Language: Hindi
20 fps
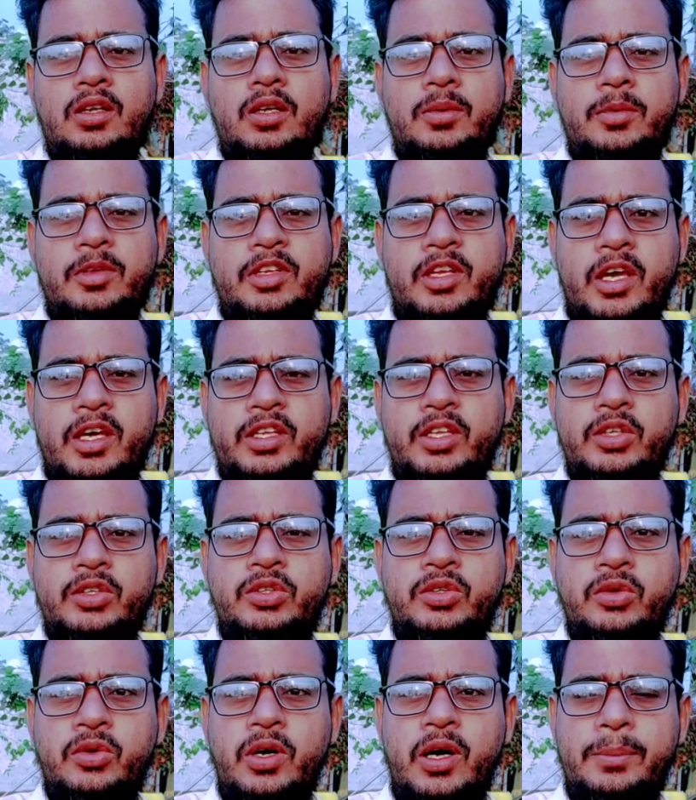नमस्कार
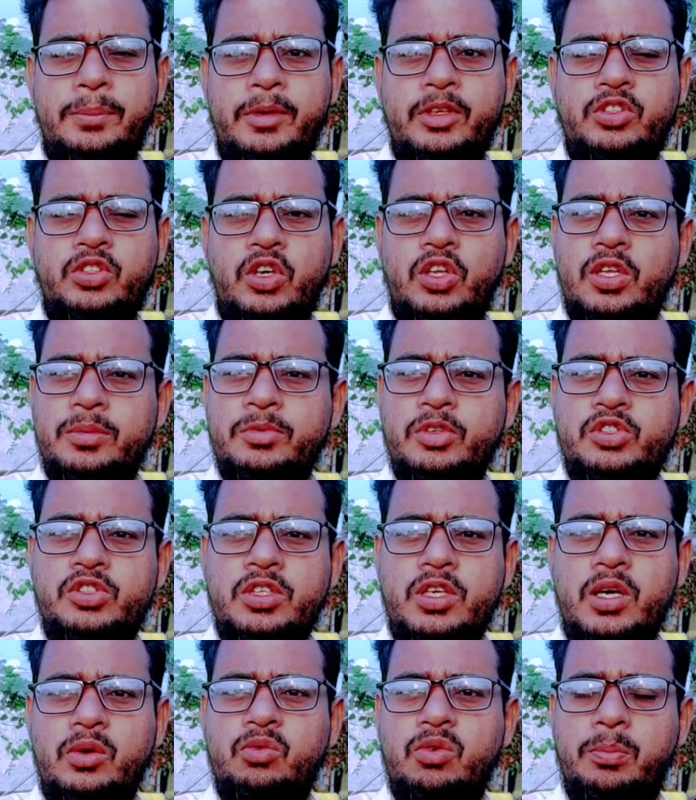दोस्तों आपने सौरभ
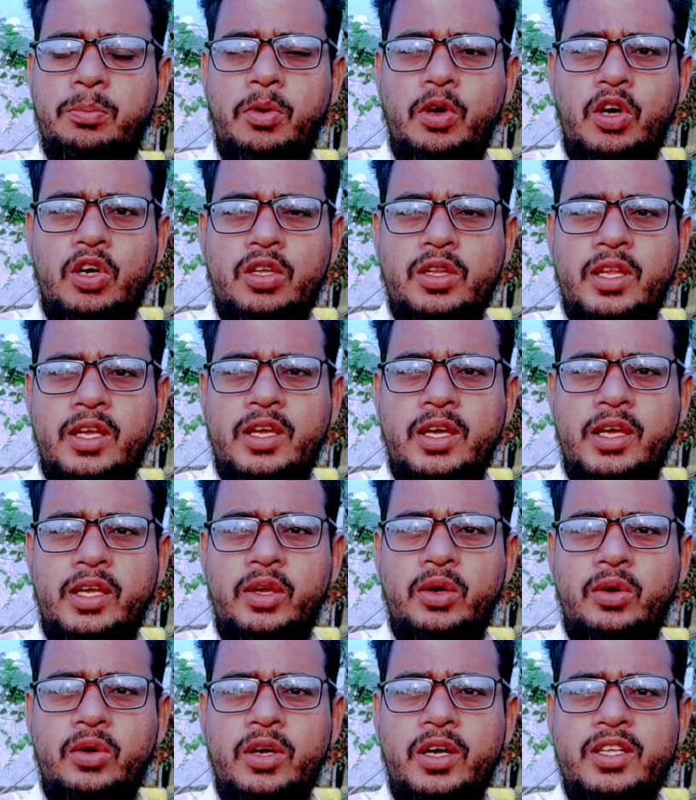जोशी का वो ब्लॉग देखा
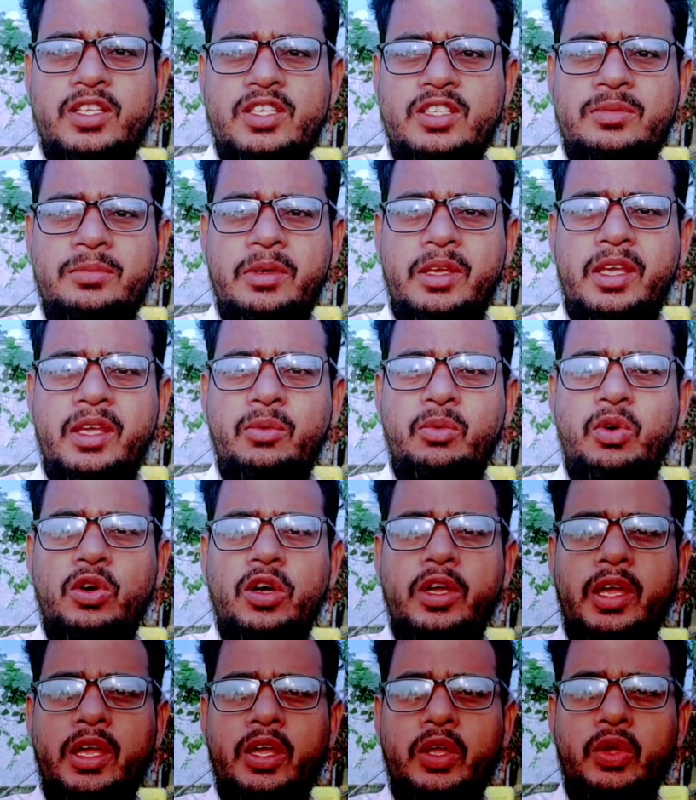ही होगा जिसमें
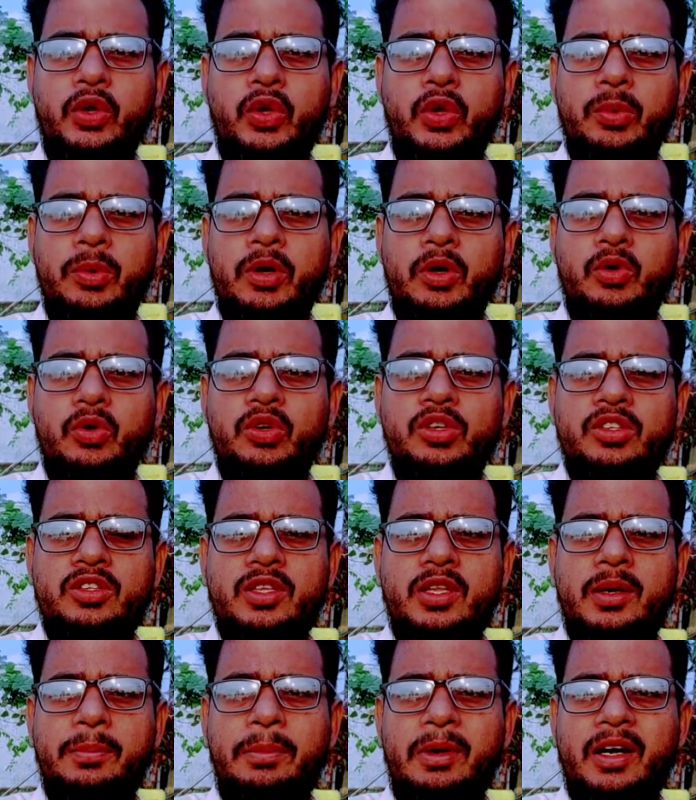वो एक यूट्यूबर को इस
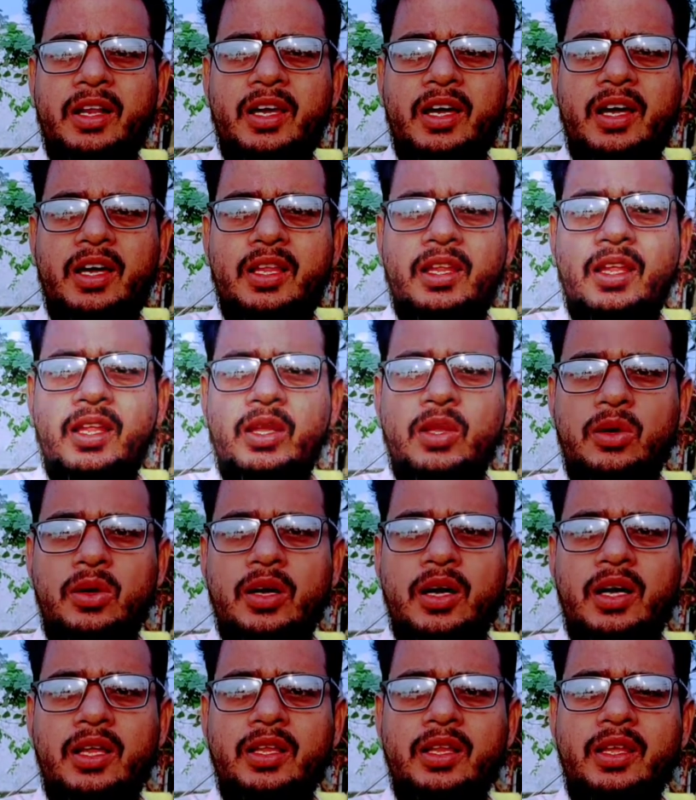तरह फटकार रहे
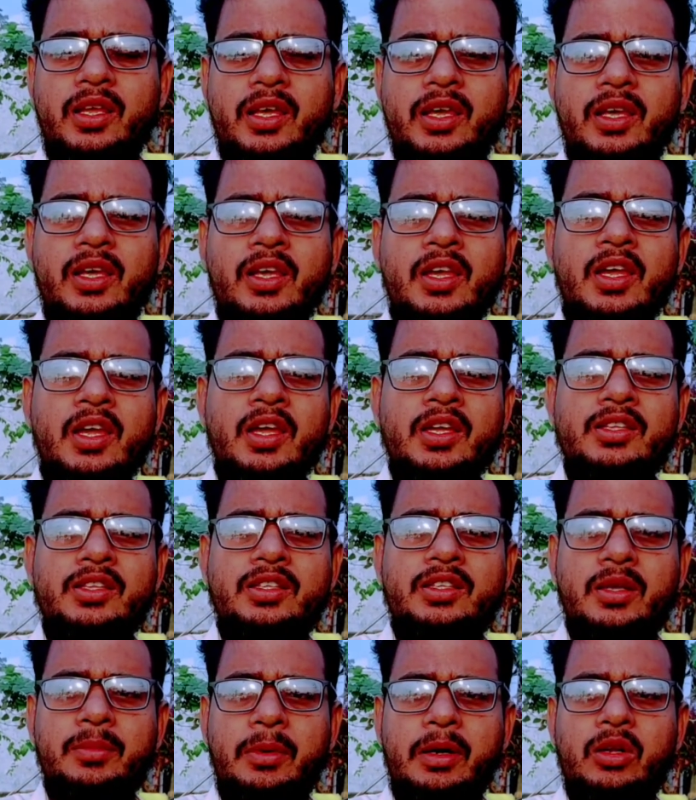धक्का रहे हैं
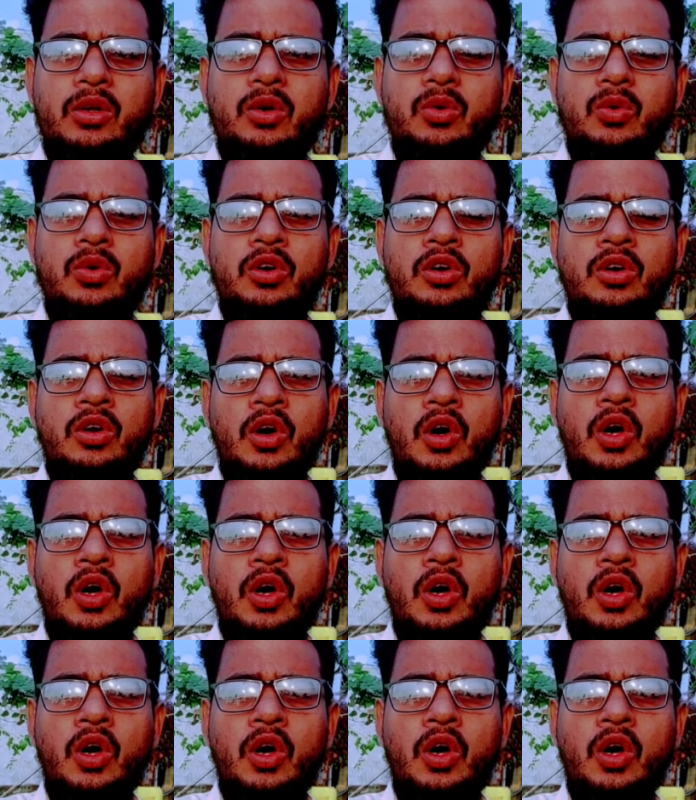जैसे मानो वो